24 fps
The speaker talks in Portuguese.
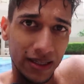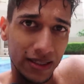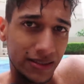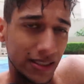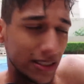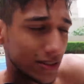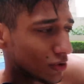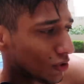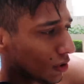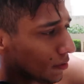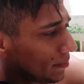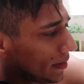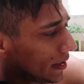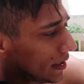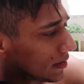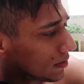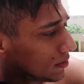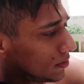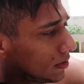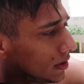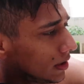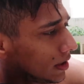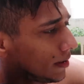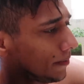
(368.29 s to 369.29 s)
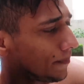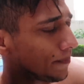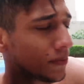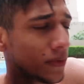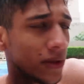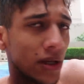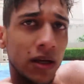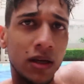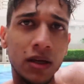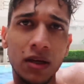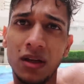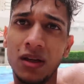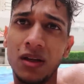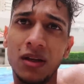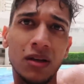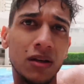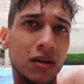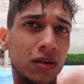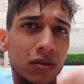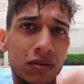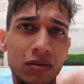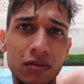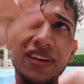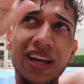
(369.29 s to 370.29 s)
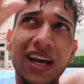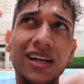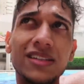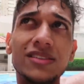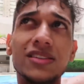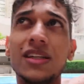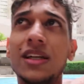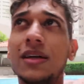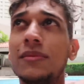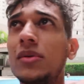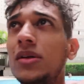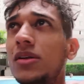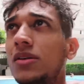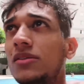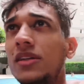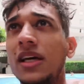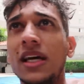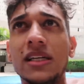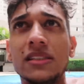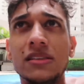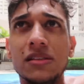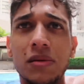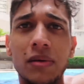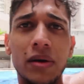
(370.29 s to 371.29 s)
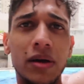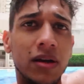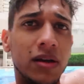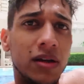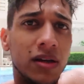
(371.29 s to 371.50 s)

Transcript: Você só mergulha, viaja na maionese.